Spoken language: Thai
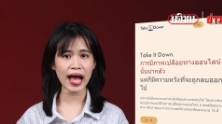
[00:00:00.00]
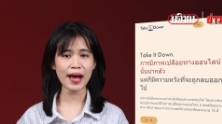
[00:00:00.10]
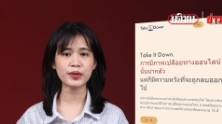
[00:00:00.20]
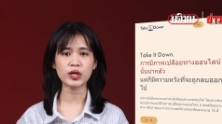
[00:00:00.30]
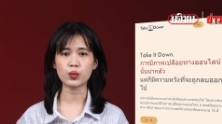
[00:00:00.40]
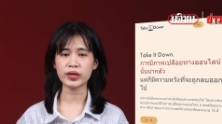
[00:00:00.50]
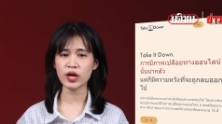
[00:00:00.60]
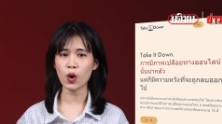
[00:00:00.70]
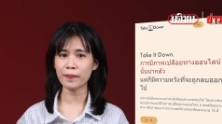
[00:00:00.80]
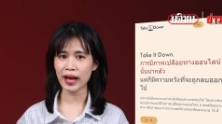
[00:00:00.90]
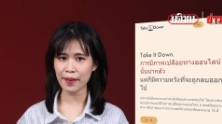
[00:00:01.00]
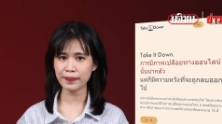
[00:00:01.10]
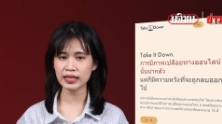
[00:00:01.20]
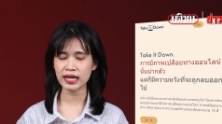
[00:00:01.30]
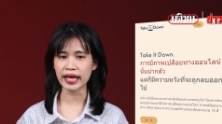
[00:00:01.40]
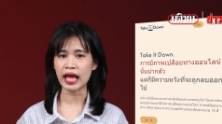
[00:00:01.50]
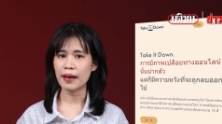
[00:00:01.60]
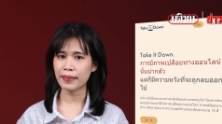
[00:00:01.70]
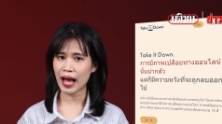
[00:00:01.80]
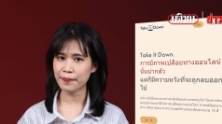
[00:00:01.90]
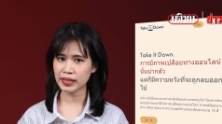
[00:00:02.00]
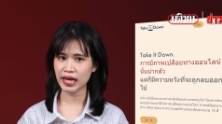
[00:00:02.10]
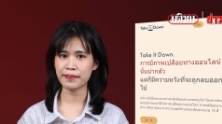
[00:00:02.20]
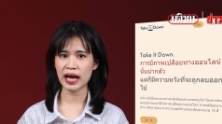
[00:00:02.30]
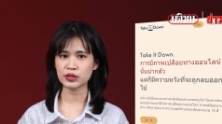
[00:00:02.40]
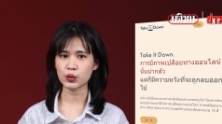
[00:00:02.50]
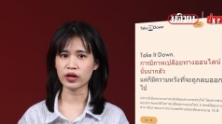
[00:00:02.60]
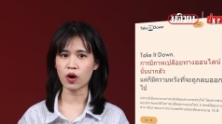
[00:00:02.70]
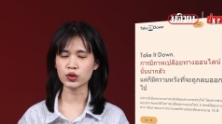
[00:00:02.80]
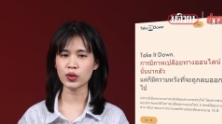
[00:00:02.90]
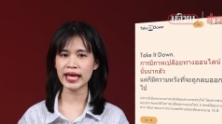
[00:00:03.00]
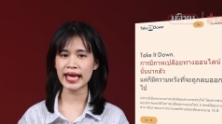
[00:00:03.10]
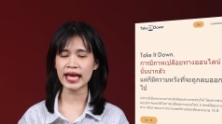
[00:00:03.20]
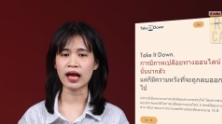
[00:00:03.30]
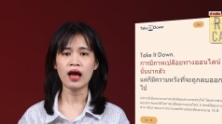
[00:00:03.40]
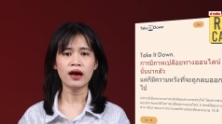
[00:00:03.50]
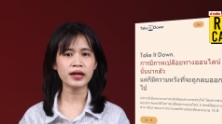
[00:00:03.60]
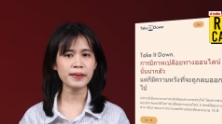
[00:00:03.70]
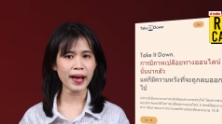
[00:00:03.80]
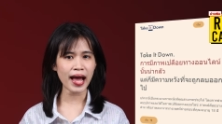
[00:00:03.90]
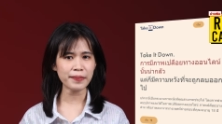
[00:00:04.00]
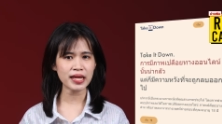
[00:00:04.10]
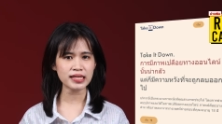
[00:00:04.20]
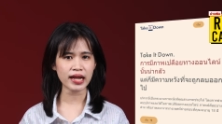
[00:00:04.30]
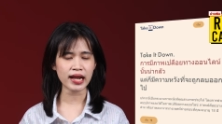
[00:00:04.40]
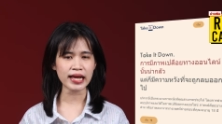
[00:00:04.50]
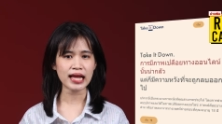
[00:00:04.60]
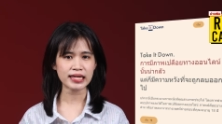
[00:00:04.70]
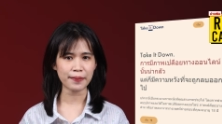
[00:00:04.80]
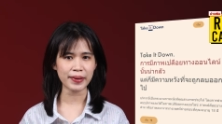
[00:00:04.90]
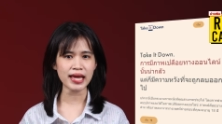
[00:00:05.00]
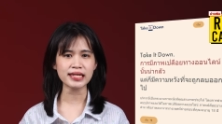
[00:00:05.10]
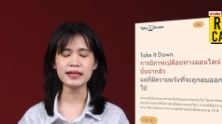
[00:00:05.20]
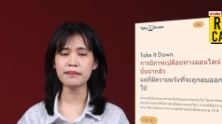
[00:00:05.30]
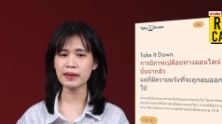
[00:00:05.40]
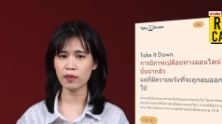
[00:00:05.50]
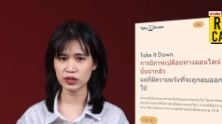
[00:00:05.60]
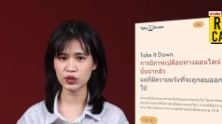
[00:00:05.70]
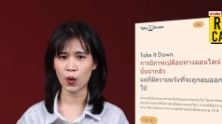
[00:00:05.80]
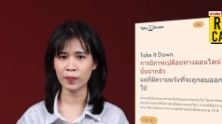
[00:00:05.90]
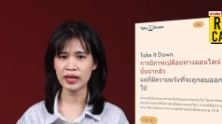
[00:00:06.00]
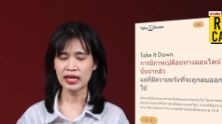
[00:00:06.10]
ภาพหรือวิดีโอภาพเปลือย ภาพเปลือยบางส่วนของตนเอง หรือภาพในสถานการณ์ทางเพศที่ไม่เหมาะสม